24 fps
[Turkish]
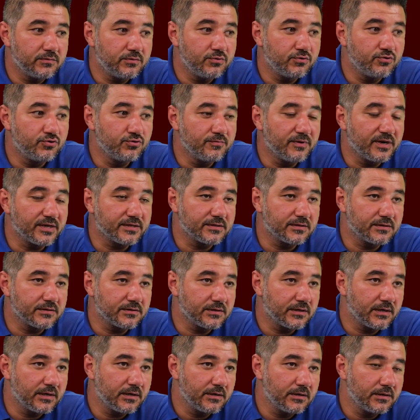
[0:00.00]
hücum
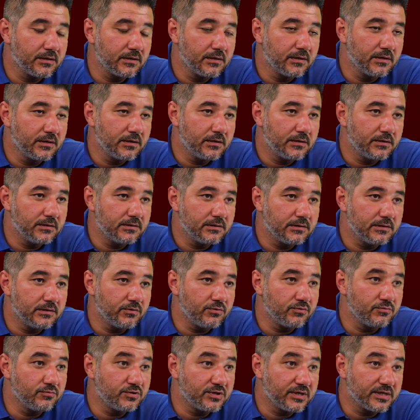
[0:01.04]
hattında e,
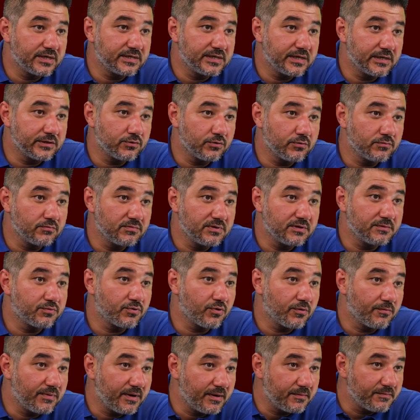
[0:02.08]
önümüzdeki sezon bir
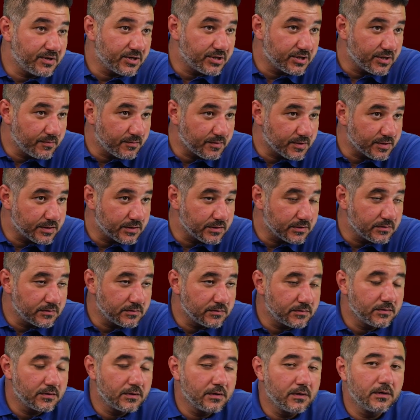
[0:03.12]
problem yaşamasın.
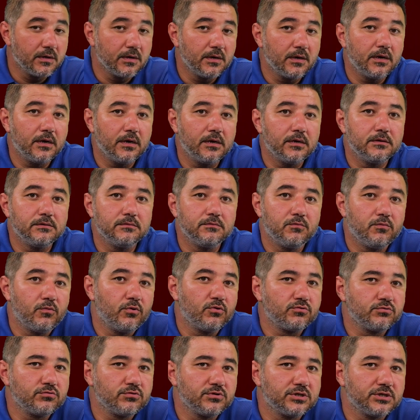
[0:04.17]

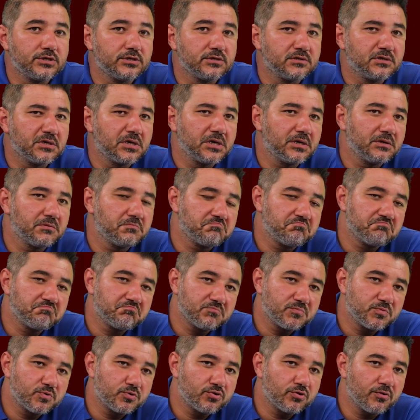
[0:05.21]
Onun dışında
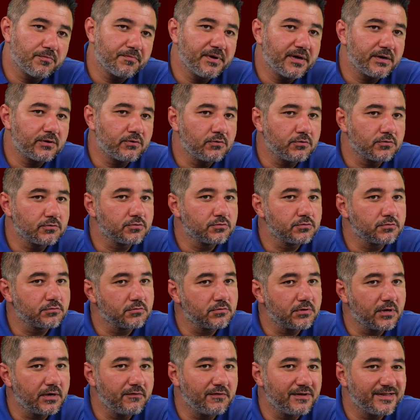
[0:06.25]
Stoper konusu
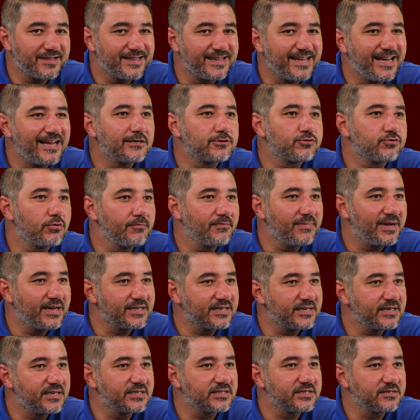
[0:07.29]
evet Nelson
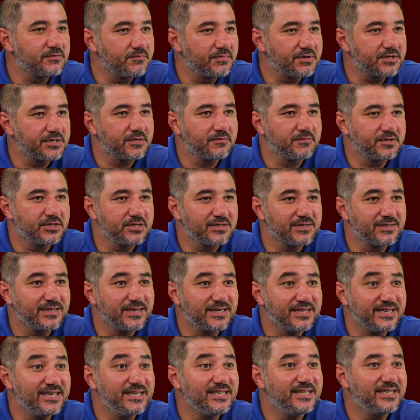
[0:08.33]
belki Kasımpaşa maçında
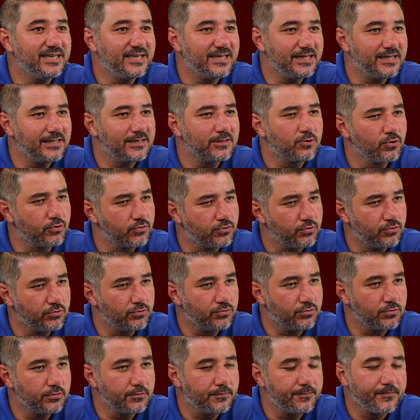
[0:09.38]
iyi değildi,
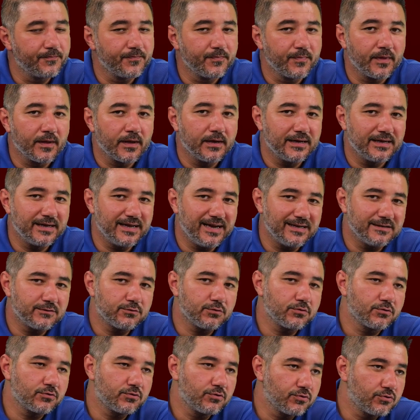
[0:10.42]
kötüydü.
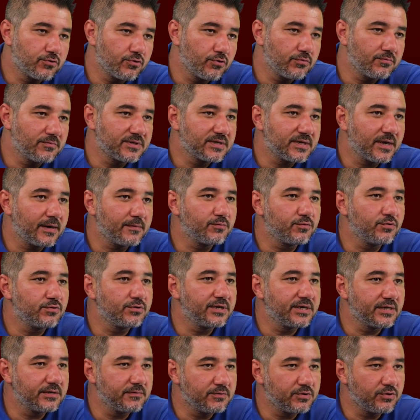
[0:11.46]
Nelson'un kötü olması
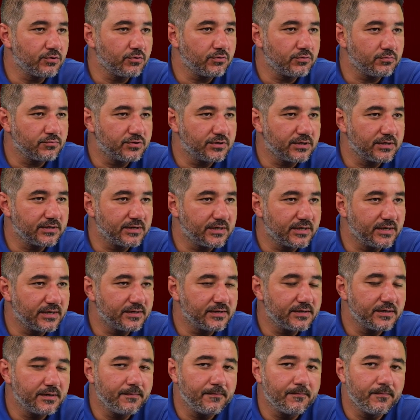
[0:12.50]
Abdülkerim'i de olumsuz
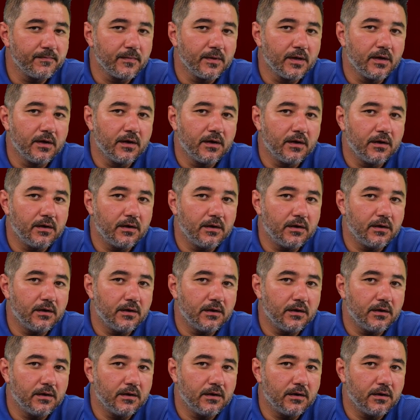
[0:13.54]
etkiledi.
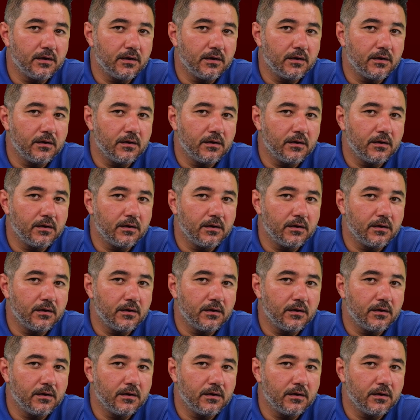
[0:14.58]
Ee,